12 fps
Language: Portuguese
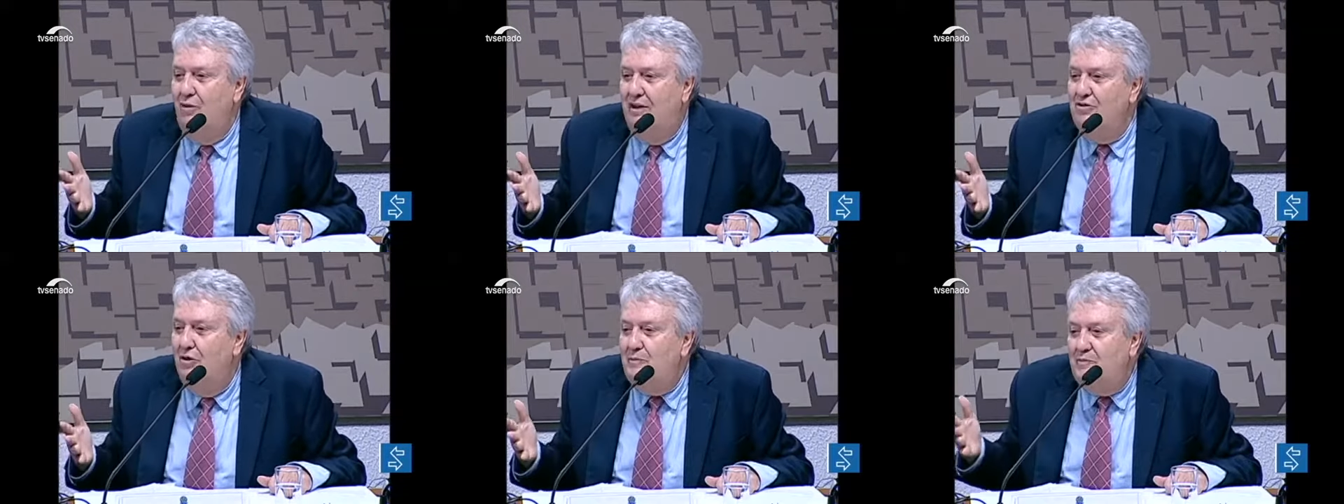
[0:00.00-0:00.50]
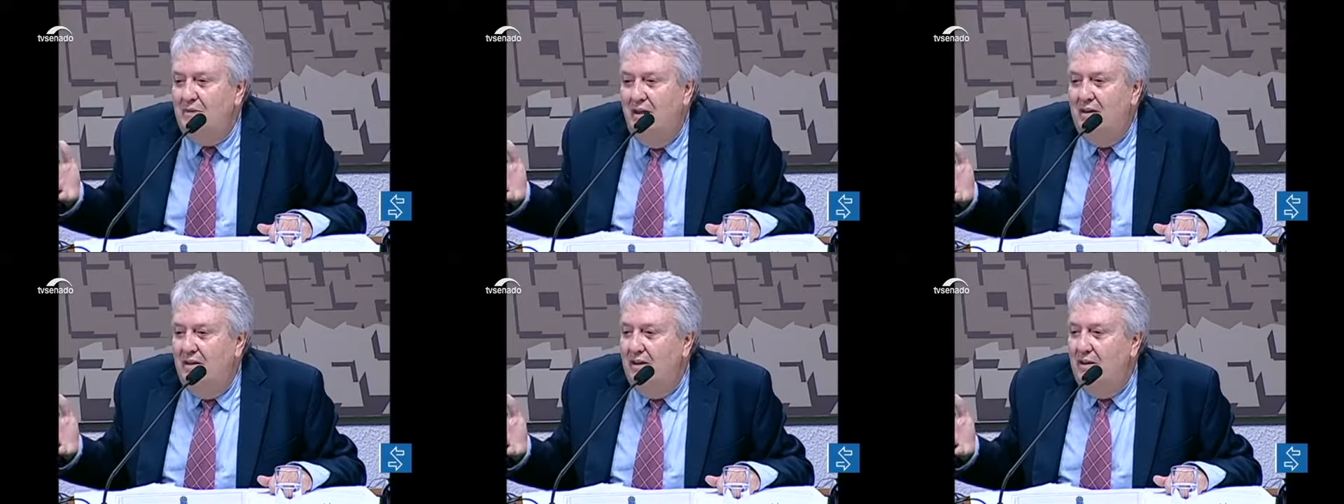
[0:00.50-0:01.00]
Quatro
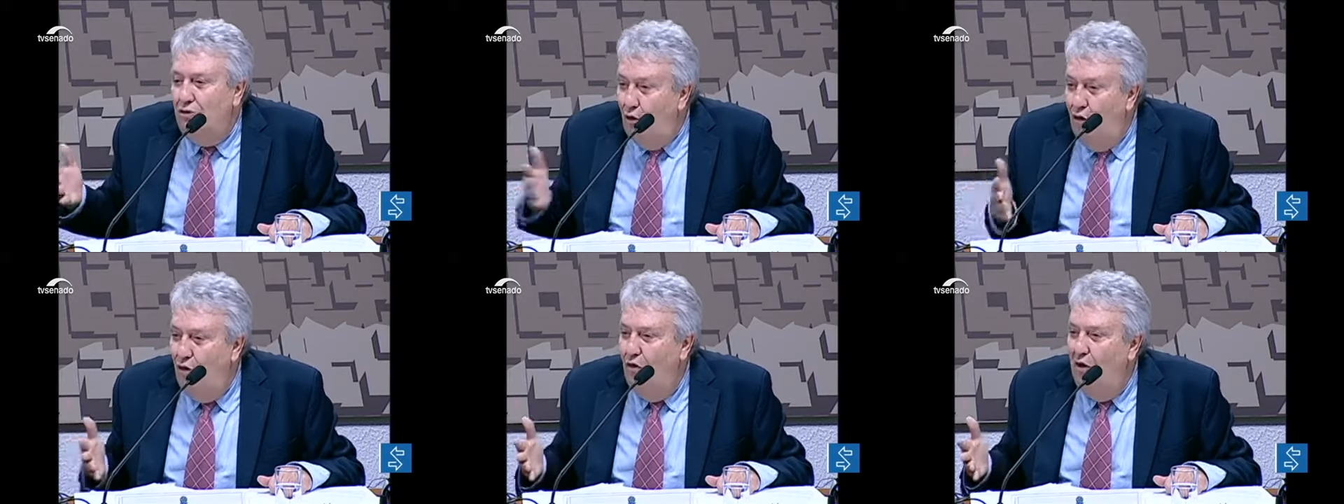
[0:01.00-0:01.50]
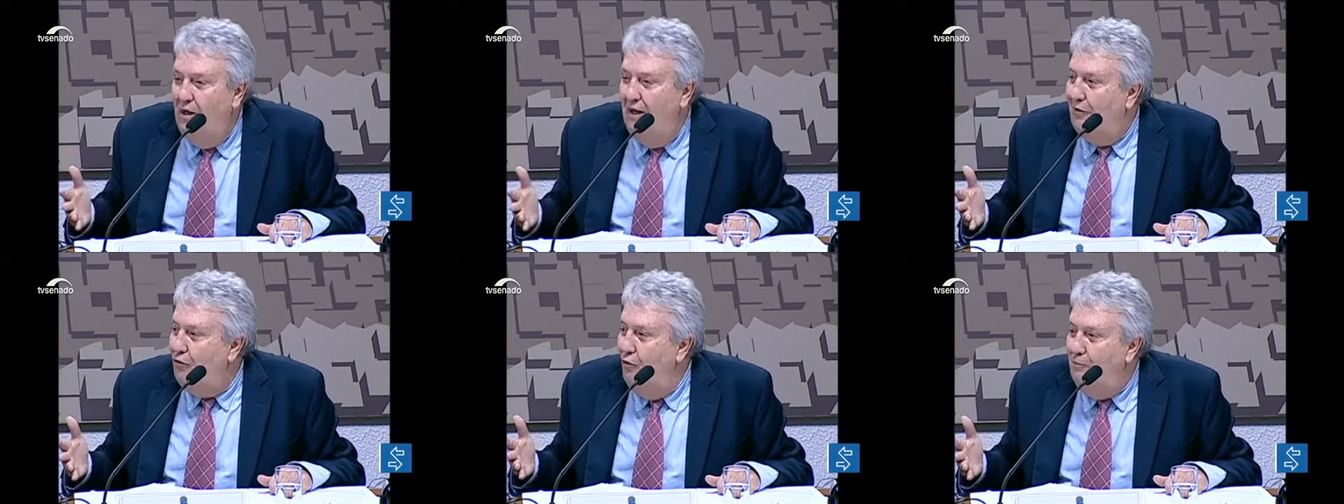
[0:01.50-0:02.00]
senhores da tripulação.
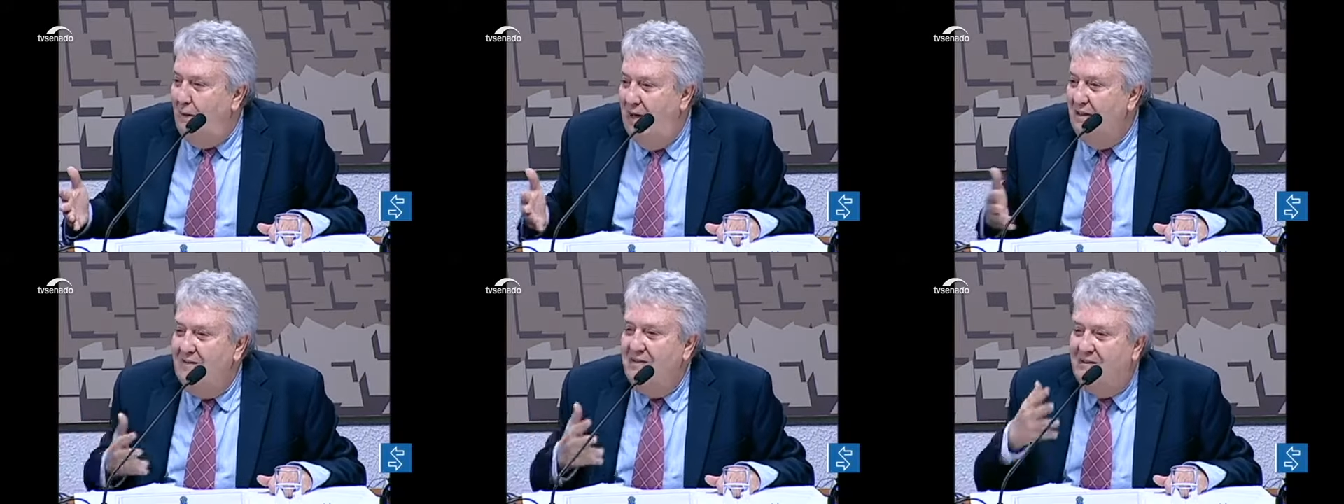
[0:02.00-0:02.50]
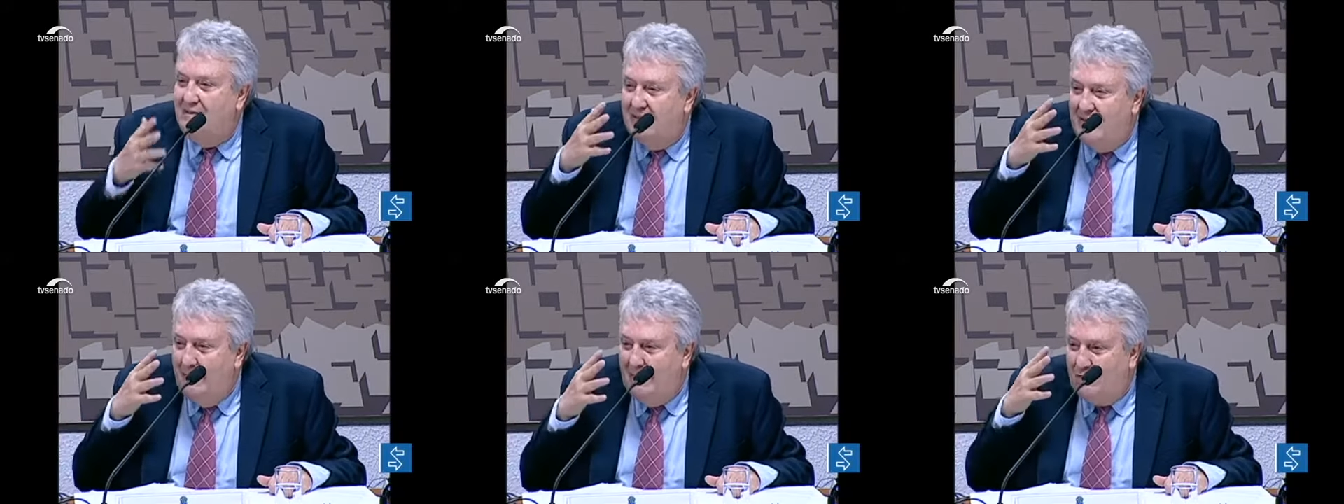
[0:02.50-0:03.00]
Não,
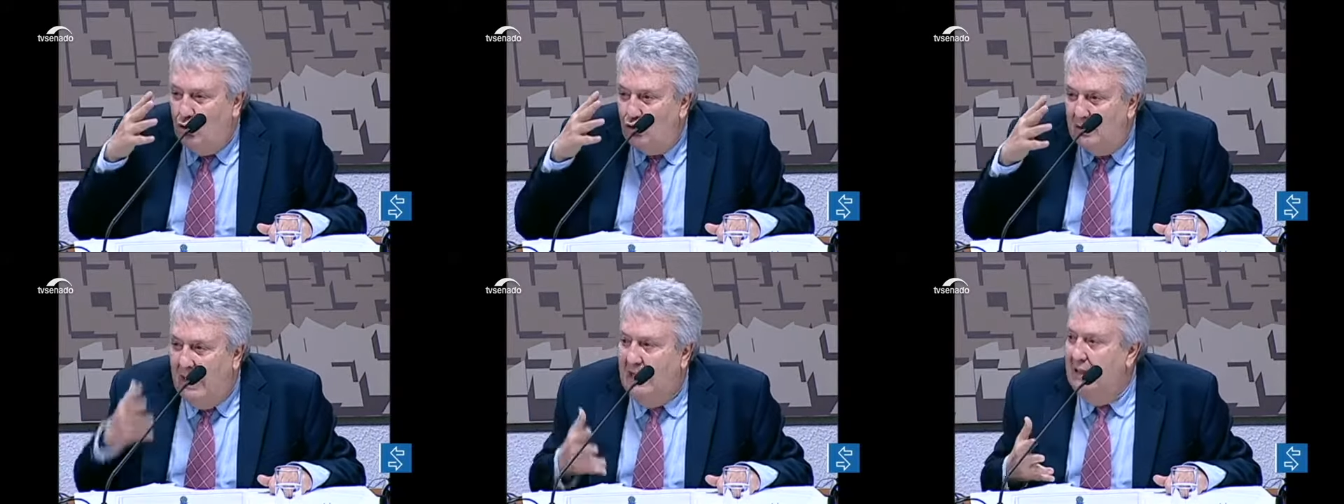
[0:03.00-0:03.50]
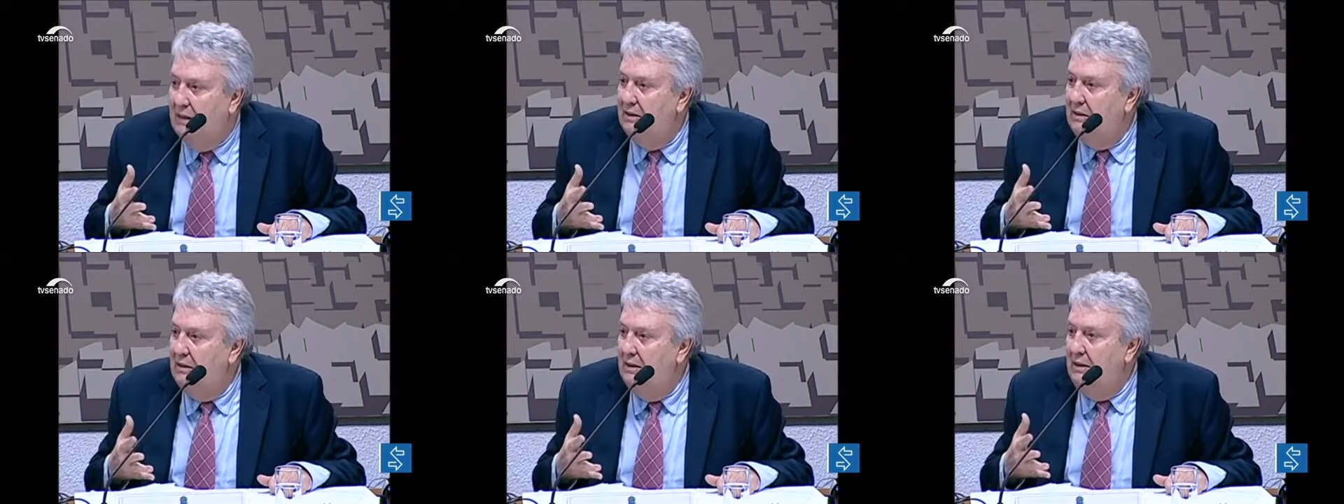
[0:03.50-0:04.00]
é a culpa é o sistema
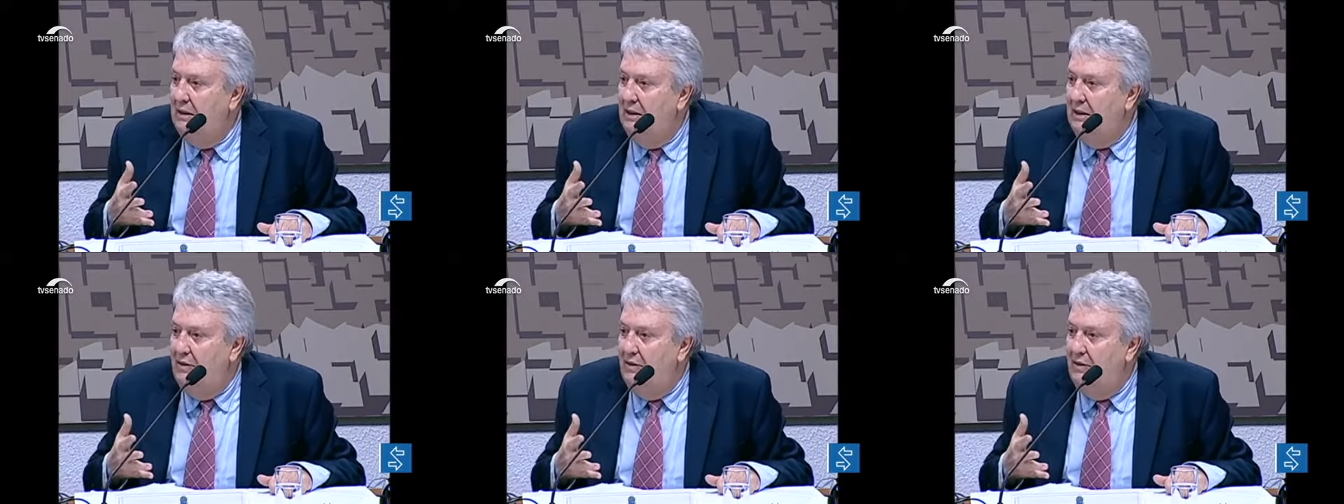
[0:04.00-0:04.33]
total.